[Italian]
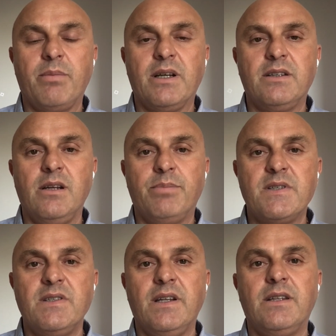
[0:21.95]
parte del
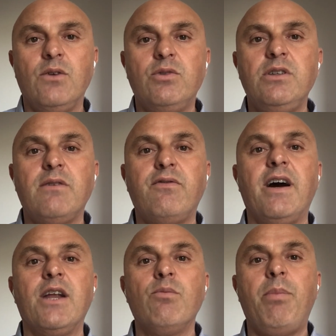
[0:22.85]
presidente Lotito e
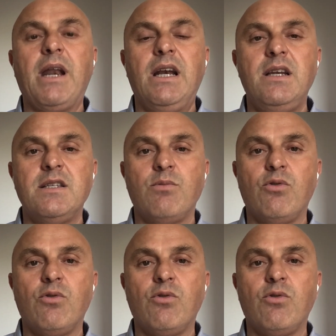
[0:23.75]
fare un parallelismo